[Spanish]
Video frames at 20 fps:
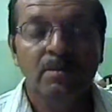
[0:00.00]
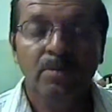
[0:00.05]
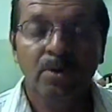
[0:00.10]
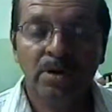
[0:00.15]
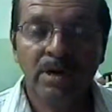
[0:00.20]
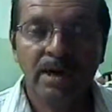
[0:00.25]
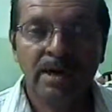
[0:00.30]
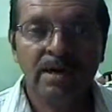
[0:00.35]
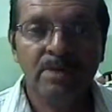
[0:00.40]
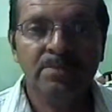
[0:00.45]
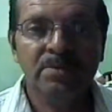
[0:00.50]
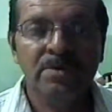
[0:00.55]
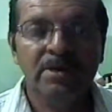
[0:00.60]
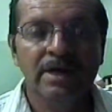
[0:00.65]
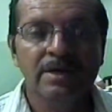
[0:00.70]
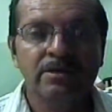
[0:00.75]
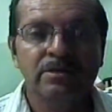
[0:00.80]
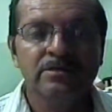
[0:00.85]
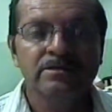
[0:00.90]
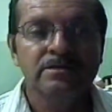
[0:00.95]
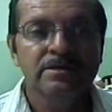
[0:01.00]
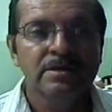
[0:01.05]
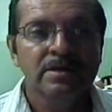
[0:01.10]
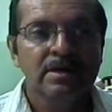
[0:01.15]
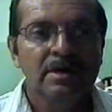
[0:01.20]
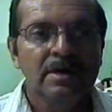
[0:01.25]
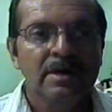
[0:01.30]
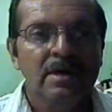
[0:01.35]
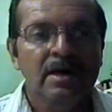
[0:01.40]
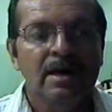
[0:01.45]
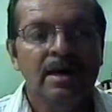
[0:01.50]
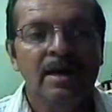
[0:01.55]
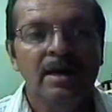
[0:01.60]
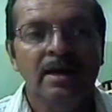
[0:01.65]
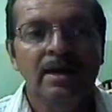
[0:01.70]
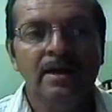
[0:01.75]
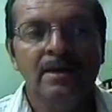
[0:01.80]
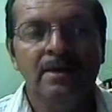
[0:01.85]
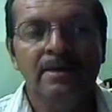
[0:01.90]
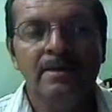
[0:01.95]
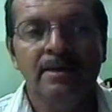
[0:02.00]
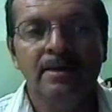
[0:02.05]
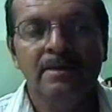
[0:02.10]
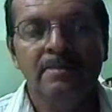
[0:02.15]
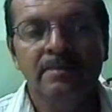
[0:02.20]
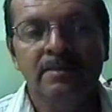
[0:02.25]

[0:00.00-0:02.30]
por el campeonato. Eh,